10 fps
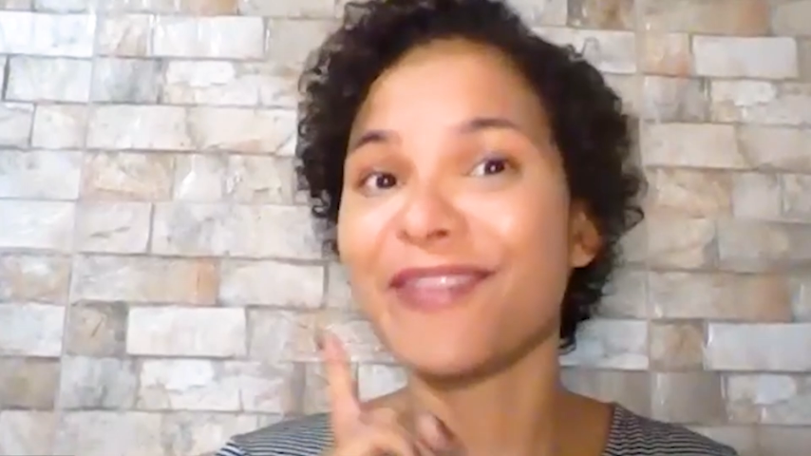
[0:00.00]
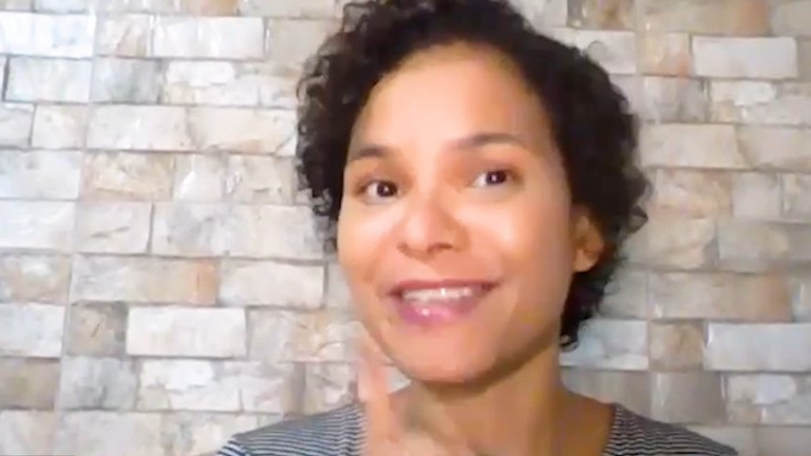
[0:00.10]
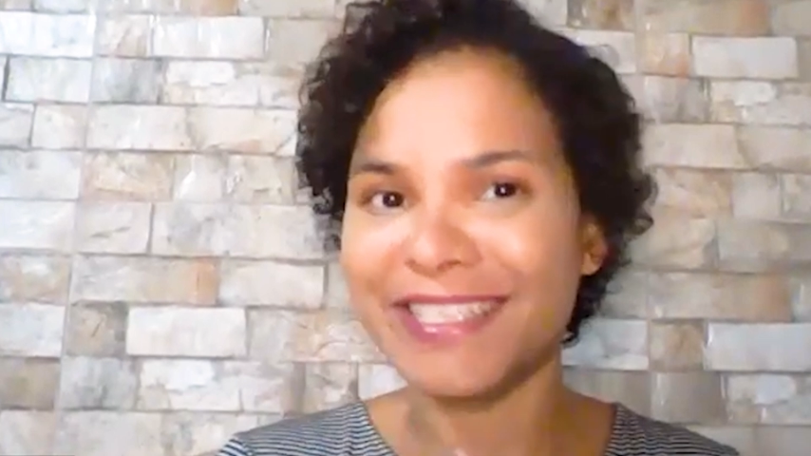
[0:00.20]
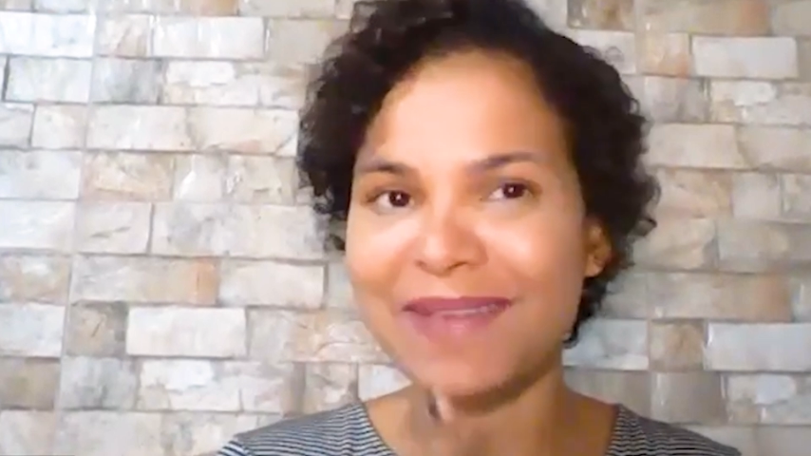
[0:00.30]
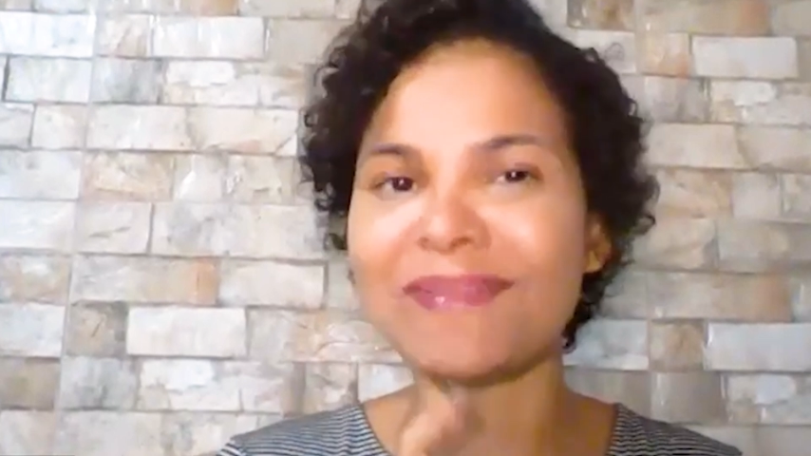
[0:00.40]

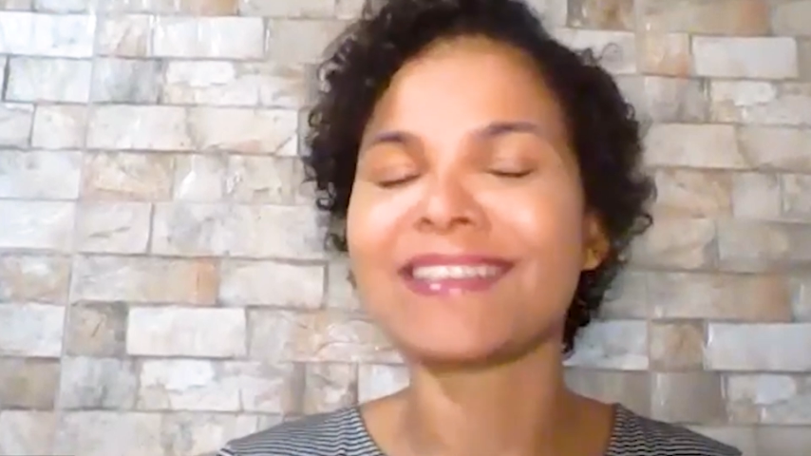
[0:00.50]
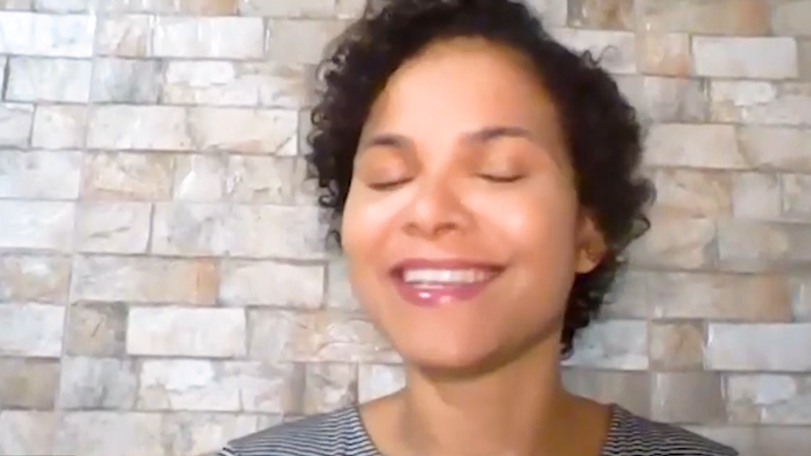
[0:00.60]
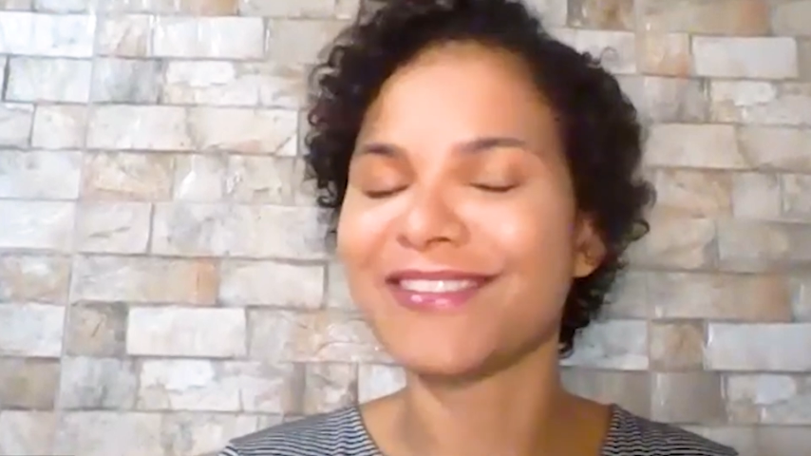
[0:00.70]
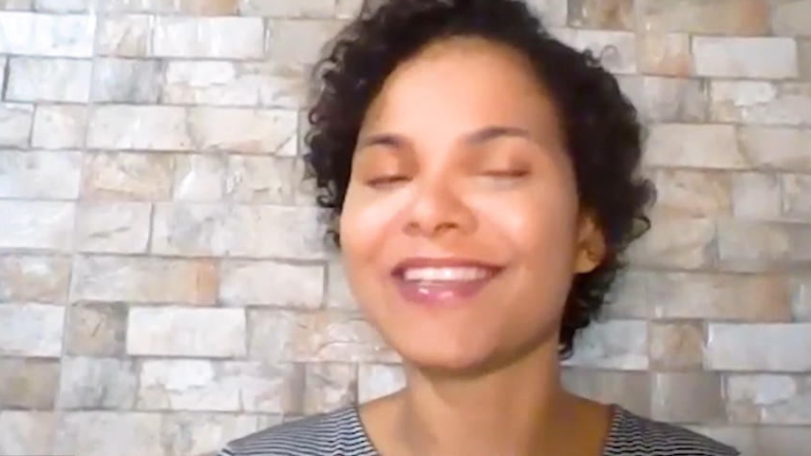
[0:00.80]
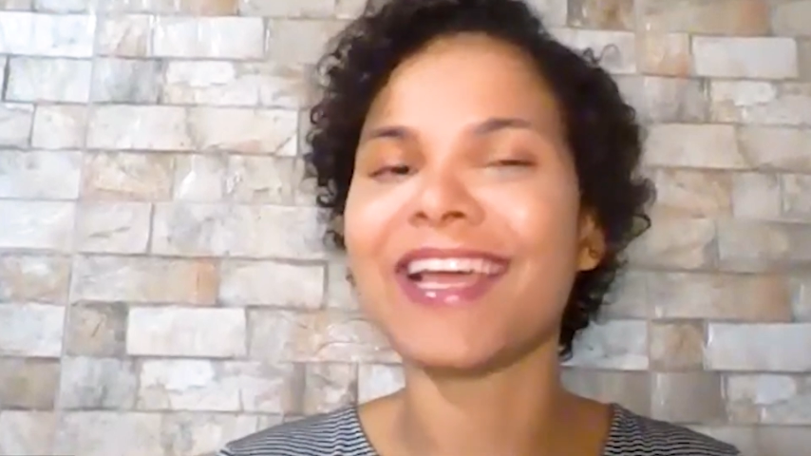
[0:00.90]
Você,
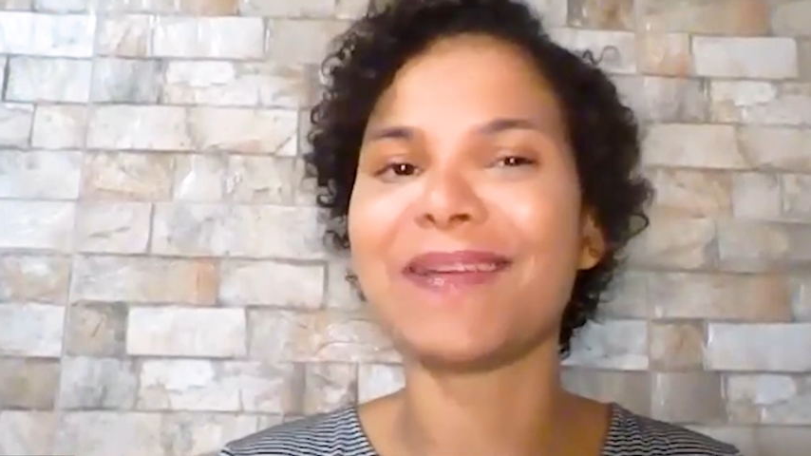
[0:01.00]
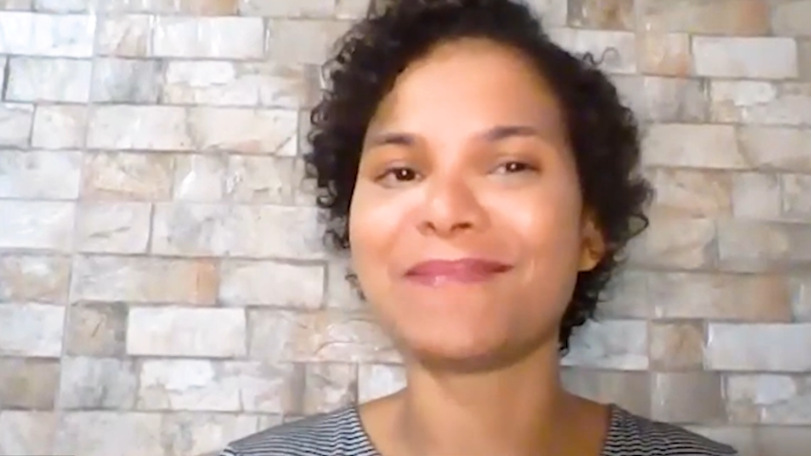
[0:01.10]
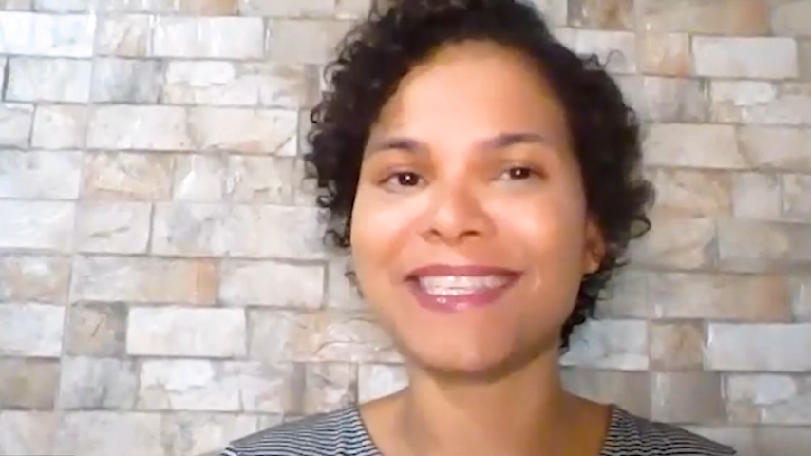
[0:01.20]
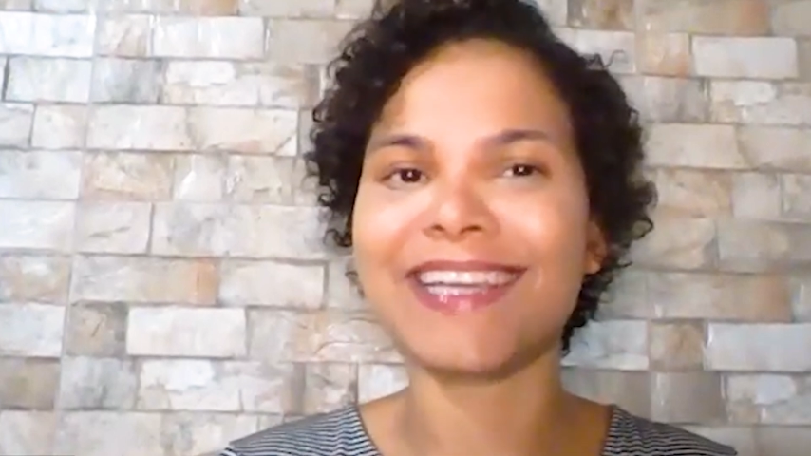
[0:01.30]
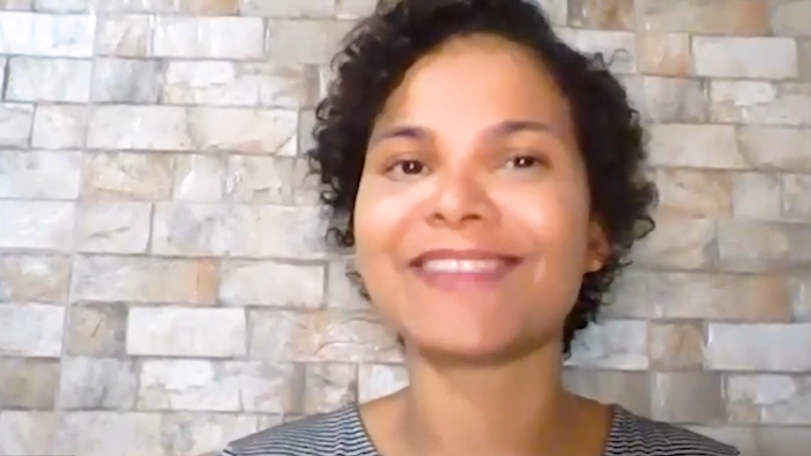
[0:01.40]
paciente de LMC,